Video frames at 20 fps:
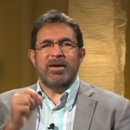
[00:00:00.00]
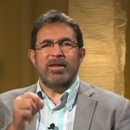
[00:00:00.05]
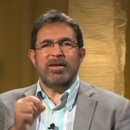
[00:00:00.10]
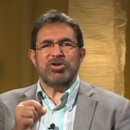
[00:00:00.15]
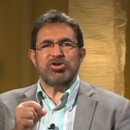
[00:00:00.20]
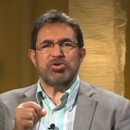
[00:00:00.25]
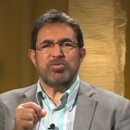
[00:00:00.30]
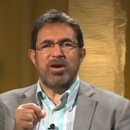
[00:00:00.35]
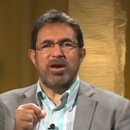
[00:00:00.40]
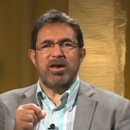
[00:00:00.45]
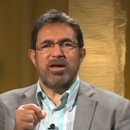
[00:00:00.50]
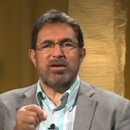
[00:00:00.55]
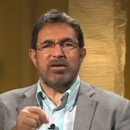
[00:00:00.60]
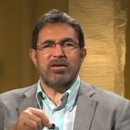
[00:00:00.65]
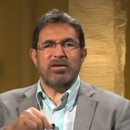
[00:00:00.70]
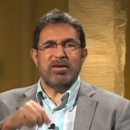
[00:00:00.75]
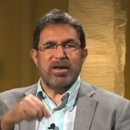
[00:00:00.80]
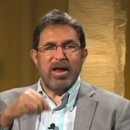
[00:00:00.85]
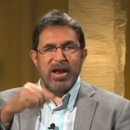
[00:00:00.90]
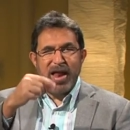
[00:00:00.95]

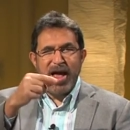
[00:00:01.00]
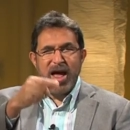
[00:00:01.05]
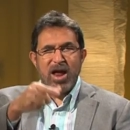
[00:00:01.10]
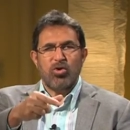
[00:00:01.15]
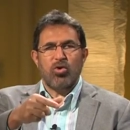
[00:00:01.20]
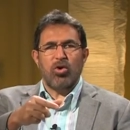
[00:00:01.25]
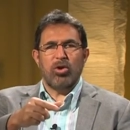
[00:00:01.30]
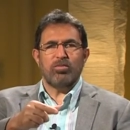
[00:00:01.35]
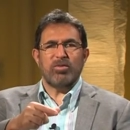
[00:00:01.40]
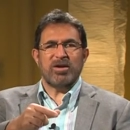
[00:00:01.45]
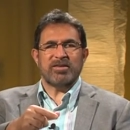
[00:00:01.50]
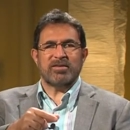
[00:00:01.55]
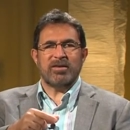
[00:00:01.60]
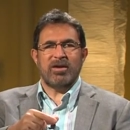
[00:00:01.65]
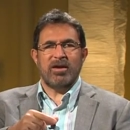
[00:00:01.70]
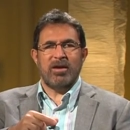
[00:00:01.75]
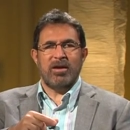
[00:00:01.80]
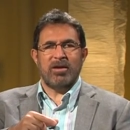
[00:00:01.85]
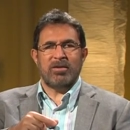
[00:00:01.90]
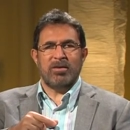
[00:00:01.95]
gelişmelerin neler
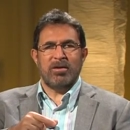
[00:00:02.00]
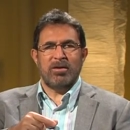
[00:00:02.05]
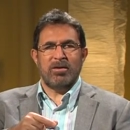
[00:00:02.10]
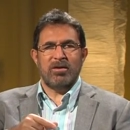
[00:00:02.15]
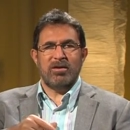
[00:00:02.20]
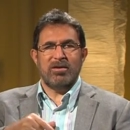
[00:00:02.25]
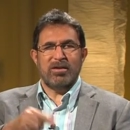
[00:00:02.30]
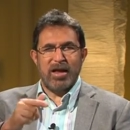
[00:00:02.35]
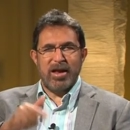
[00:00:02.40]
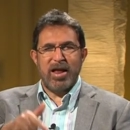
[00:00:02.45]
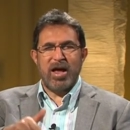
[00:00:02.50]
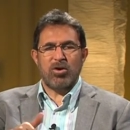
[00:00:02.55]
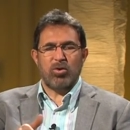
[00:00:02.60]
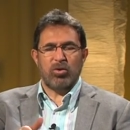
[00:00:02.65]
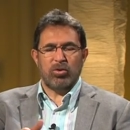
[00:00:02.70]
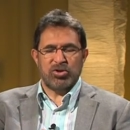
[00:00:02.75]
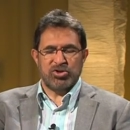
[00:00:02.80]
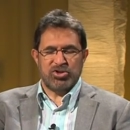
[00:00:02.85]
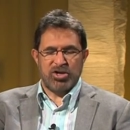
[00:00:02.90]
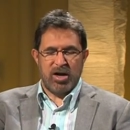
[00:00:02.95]
olması gerektiğini, neler
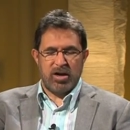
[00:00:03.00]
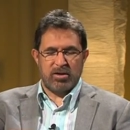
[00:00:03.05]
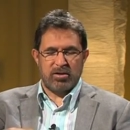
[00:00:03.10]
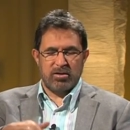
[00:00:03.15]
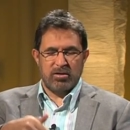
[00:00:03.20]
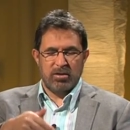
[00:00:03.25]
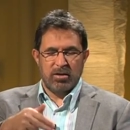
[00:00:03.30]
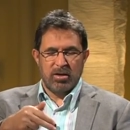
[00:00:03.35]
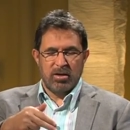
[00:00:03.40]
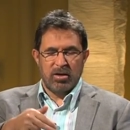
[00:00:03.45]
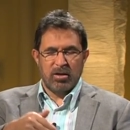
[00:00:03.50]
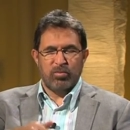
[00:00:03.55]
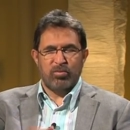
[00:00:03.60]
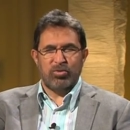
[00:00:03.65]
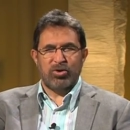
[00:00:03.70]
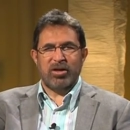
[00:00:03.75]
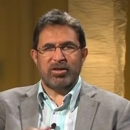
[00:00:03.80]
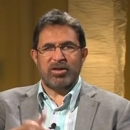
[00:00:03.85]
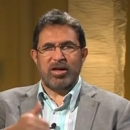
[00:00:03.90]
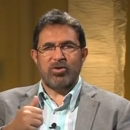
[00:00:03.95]
olacağını
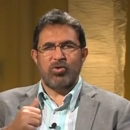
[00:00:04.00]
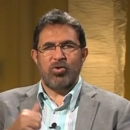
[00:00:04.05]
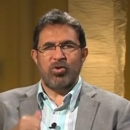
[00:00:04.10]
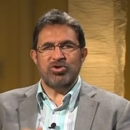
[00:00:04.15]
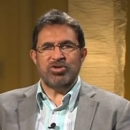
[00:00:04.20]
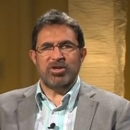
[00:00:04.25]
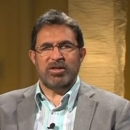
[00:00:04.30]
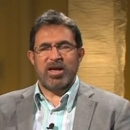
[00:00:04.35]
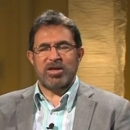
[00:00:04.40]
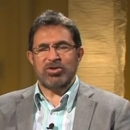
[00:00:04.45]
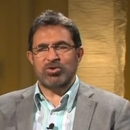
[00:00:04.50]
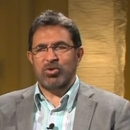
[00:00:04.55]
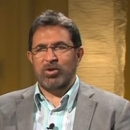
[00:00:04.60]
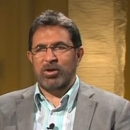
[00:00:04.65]
buradan önceden